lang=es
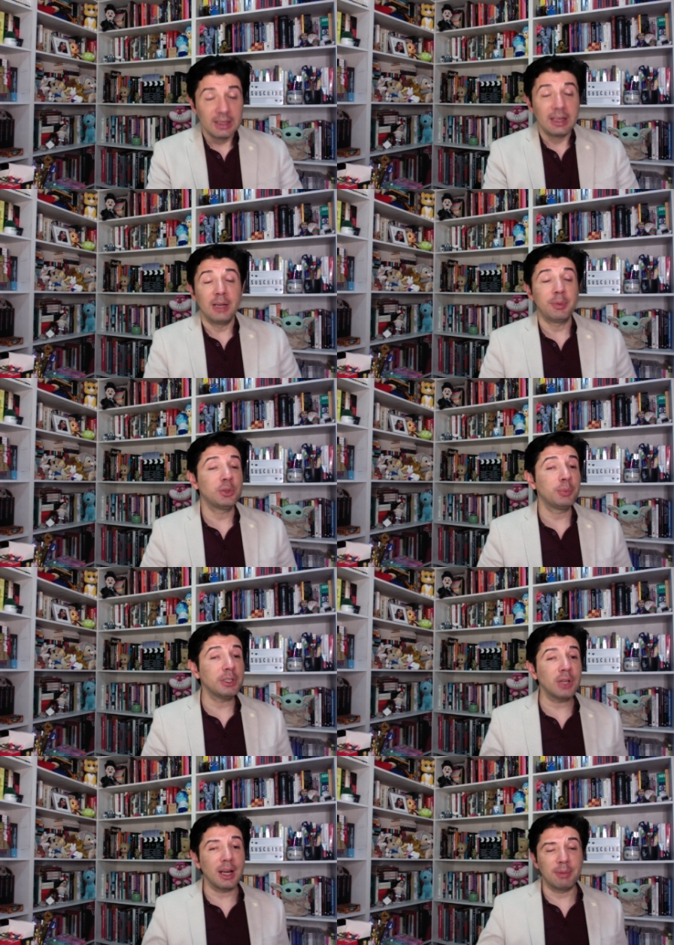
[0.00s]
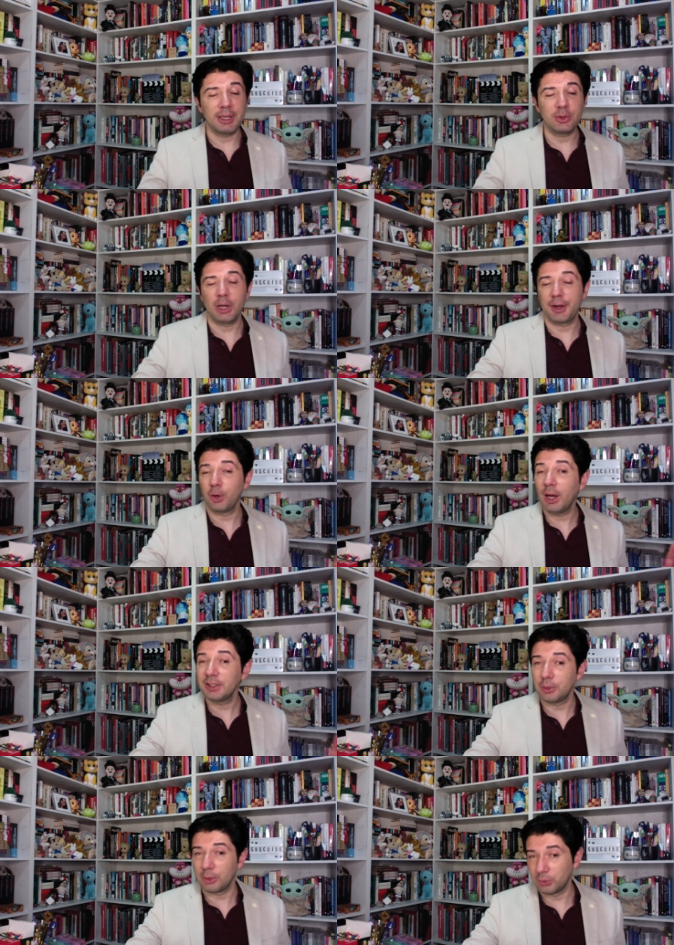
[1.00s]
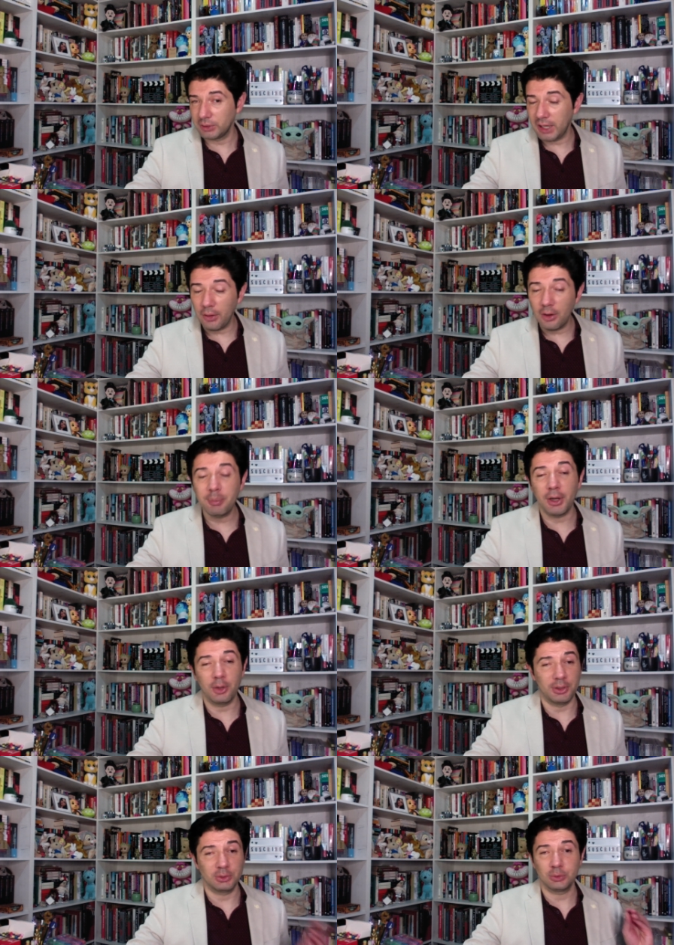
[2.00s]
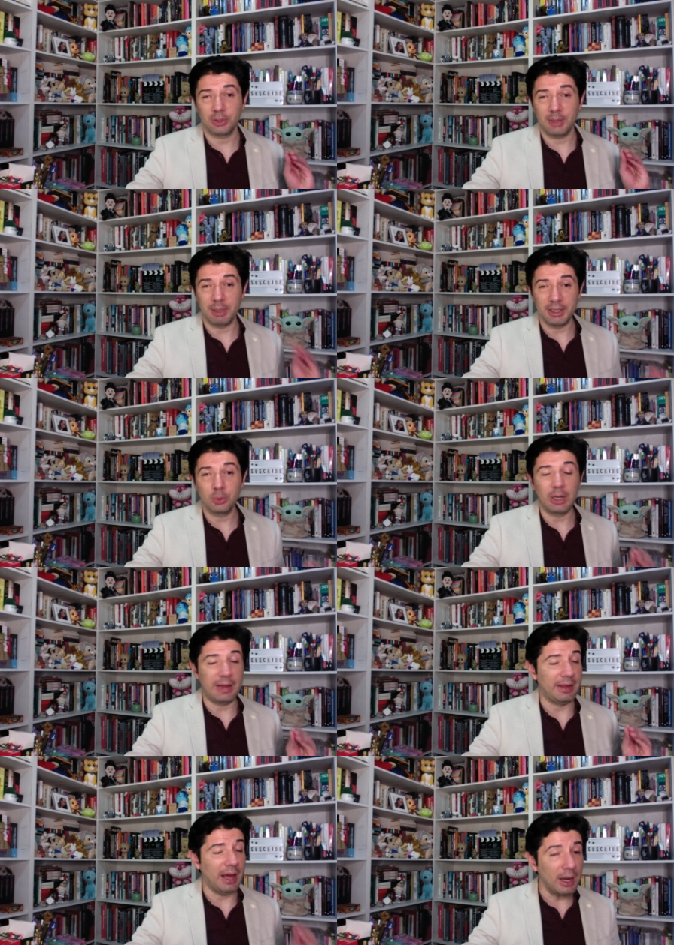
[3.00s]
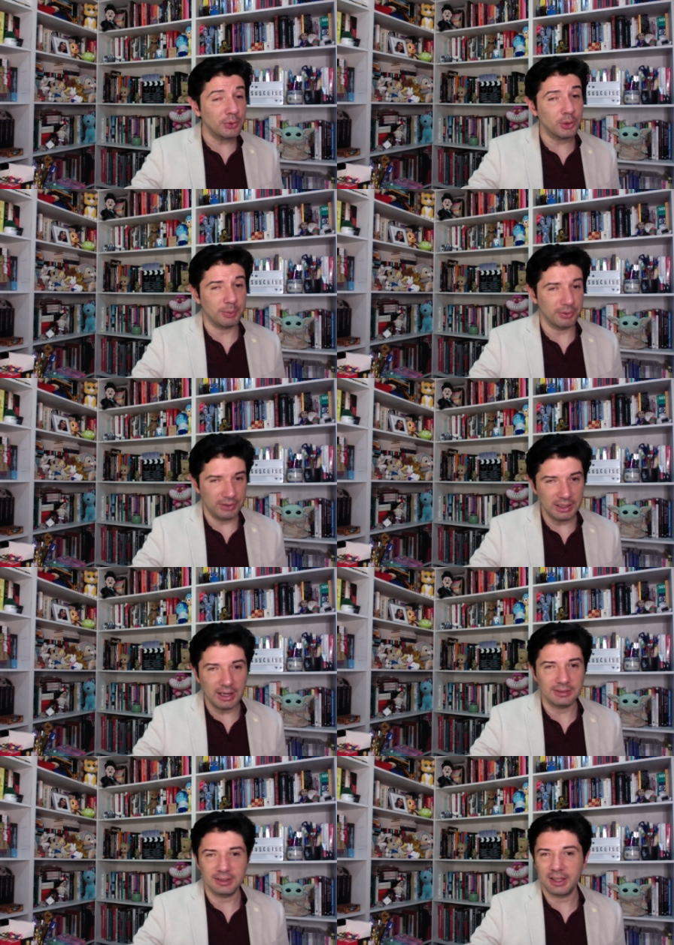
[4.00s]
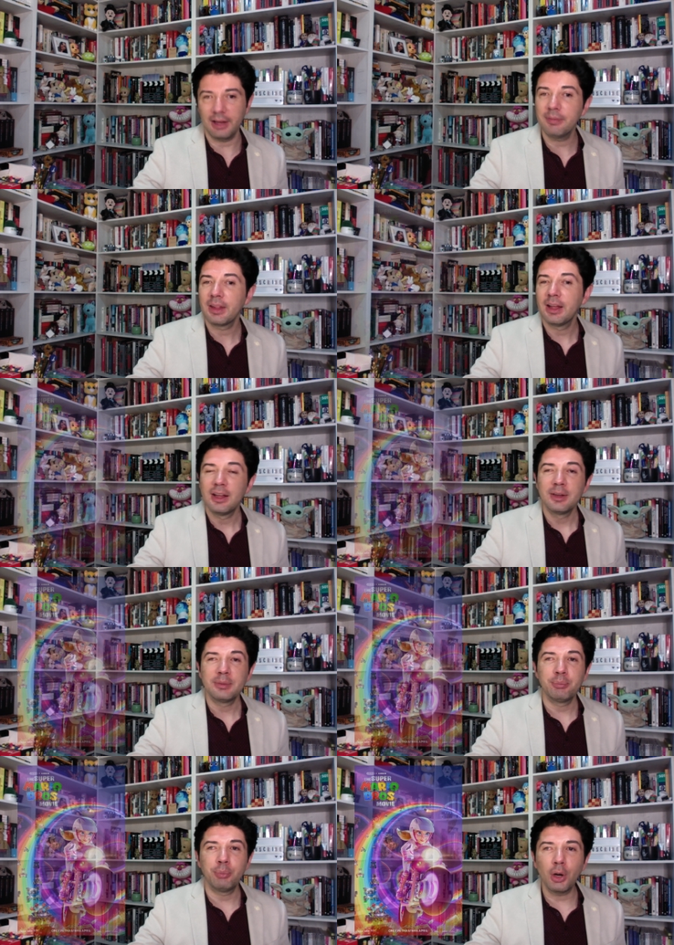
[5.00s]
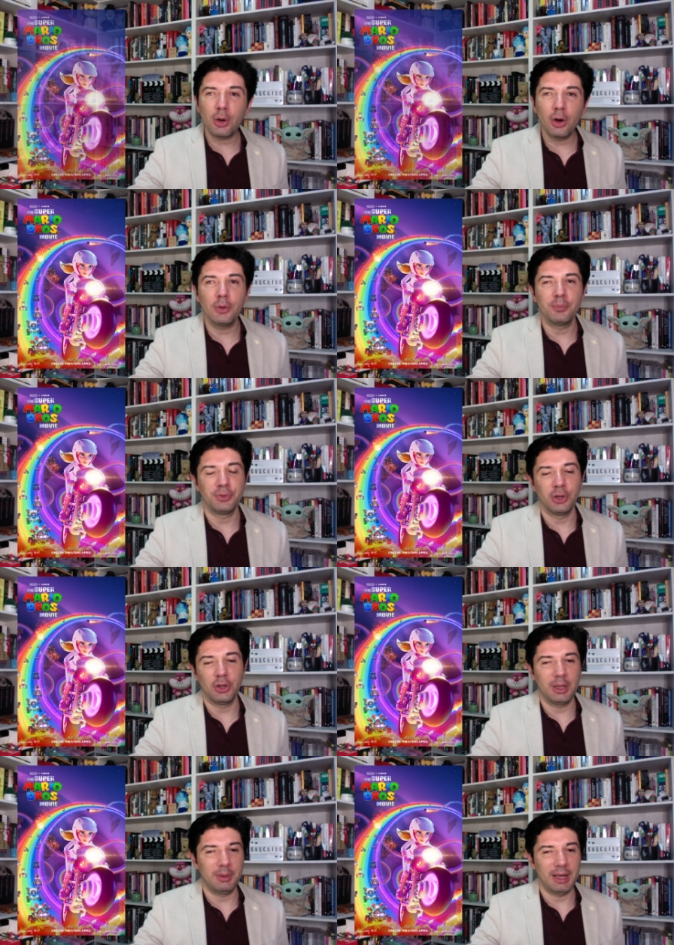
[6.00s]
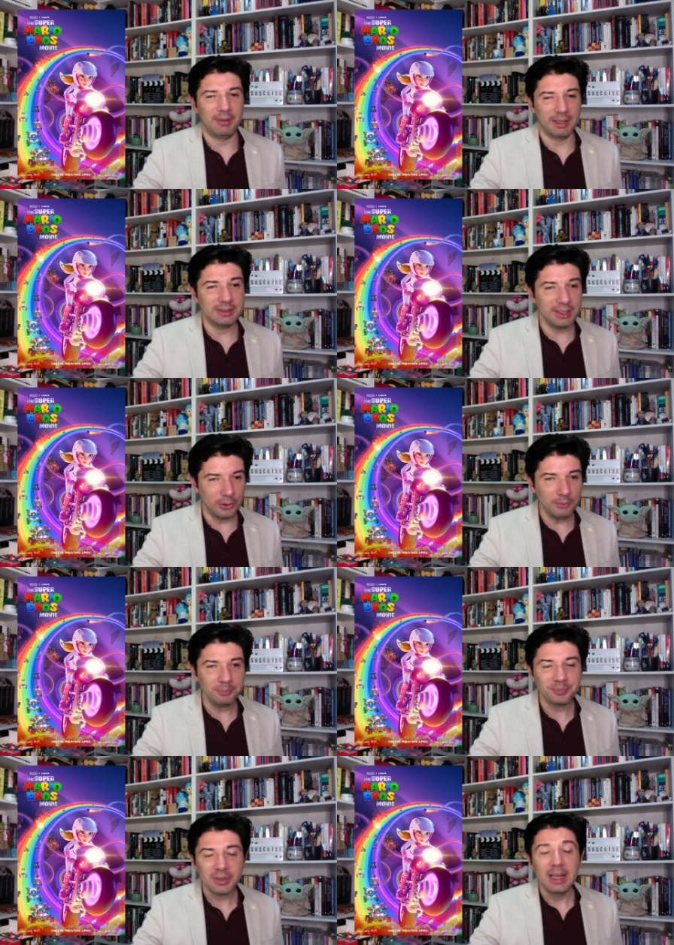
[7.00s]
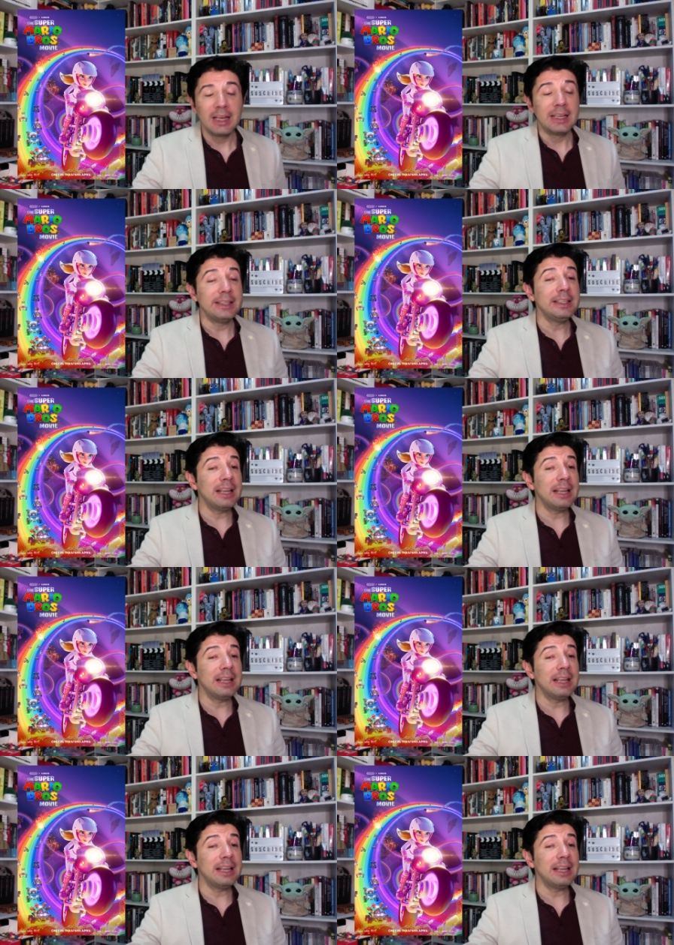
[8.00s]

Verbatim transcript: El presupuesto de la película no ha sido anunciado, pero bueno, es una película de alto perfil, así que poco no debe de haber sido. Y